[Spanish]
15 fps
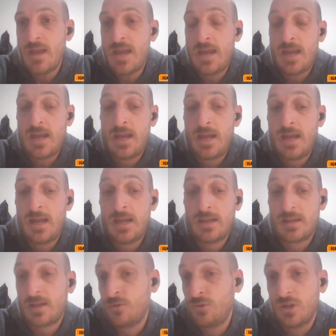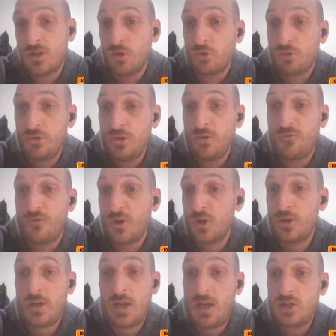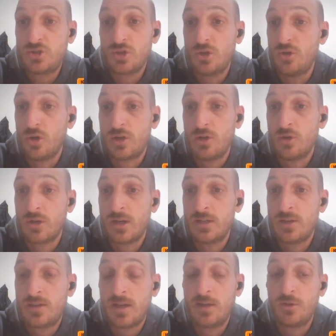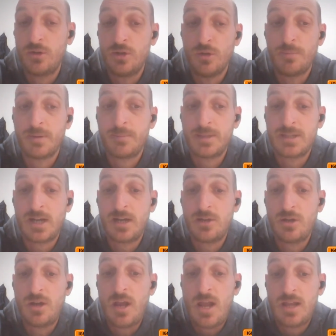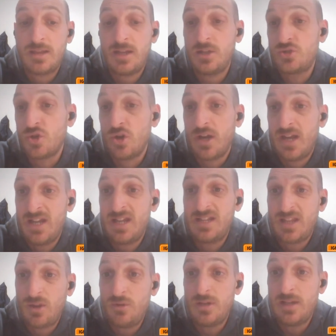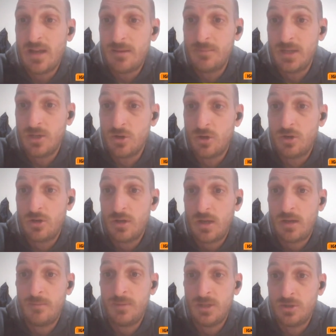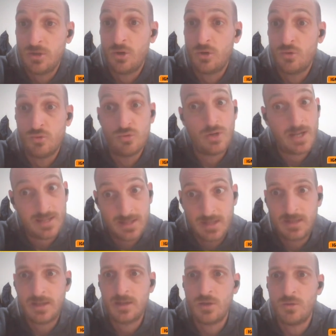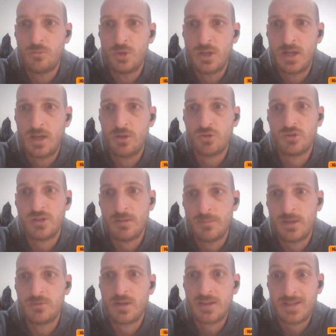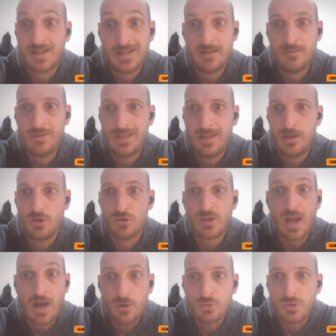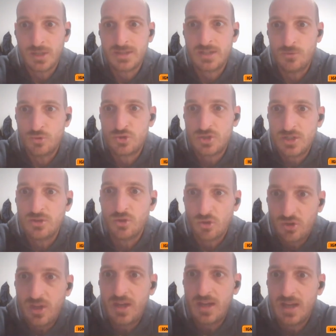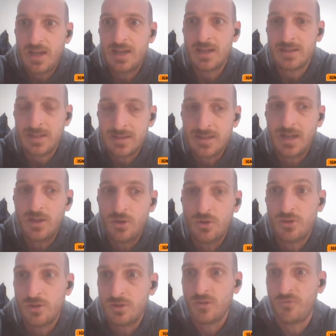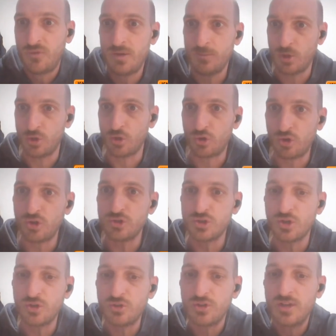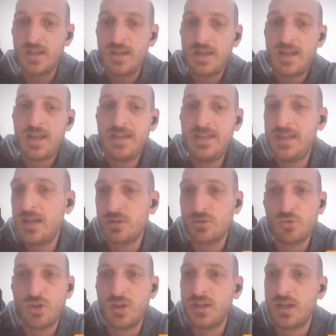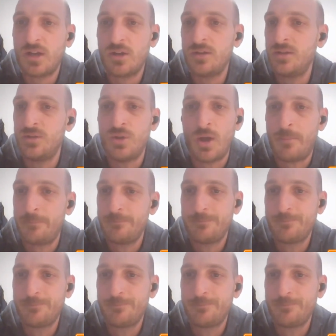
Eh, según Estados Unidos, fueron ellos los que lo organizaron y lo perpetraron. De hecho, el Estado Islámico emitió una serie de comunicados y también una serie de videos autoatribuyéndose el atentado, diciendo fuimos nosotros. Y desde Rusia dijeron, no,